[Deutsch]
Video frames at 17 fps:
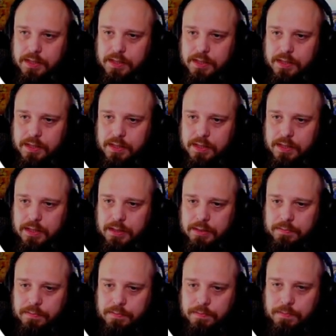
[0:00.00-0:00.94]

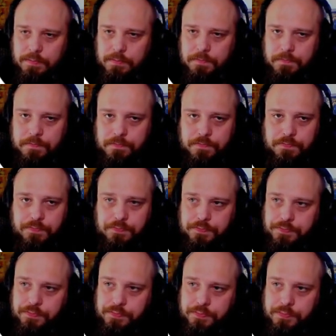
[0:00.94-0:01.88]
Ähm,
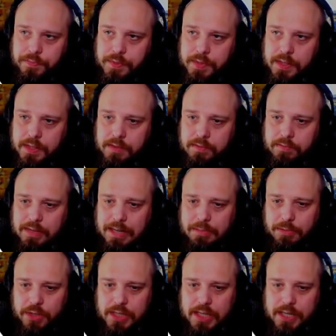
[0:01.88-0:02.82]
wir
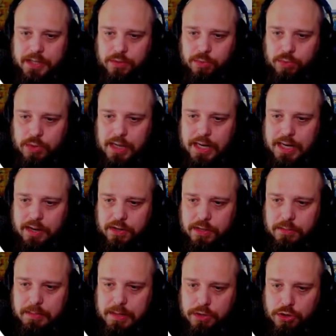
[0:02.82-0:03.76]
haben auch keine gute
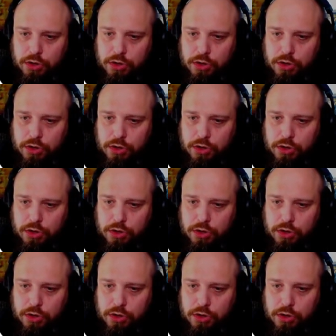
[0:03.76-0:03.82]
Laune mehr.